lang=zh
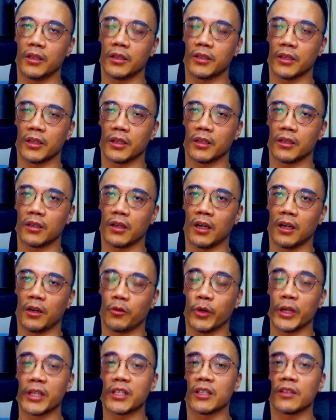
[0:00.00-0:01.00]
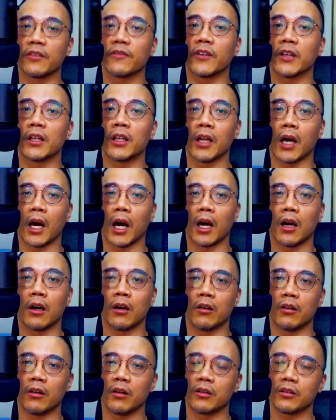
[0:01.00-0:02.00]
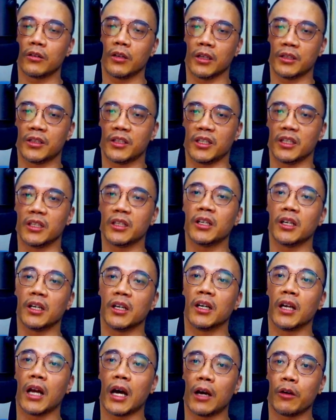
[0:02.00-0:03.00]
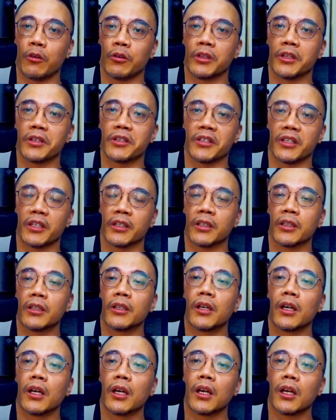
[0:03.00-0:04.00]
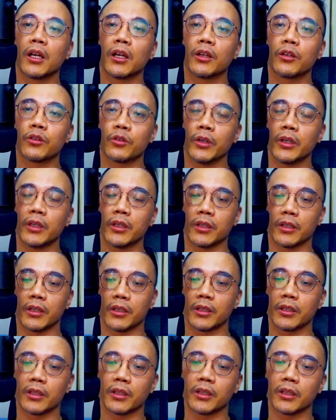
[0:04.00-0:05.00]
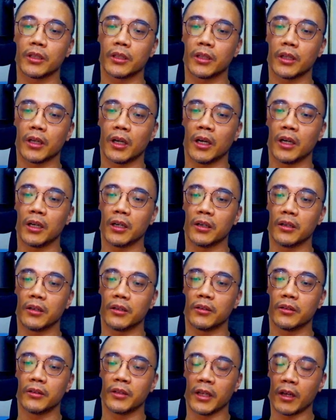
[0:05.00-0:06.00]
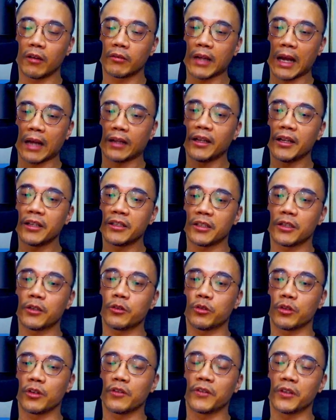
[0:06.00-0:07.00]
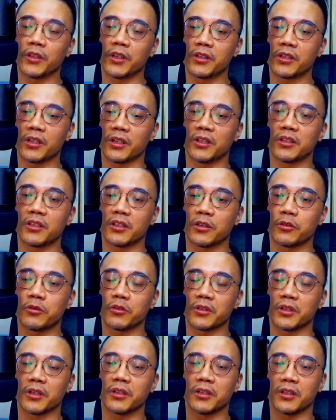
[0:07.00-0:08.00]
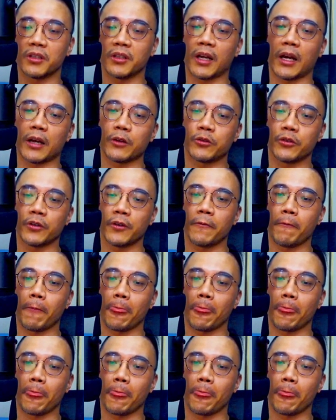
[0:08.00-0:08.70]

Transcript: 一些呃微积分啦，哈，呃几何啦或那些的，所以。呃，你要拿那些学分的成绩去申请大学，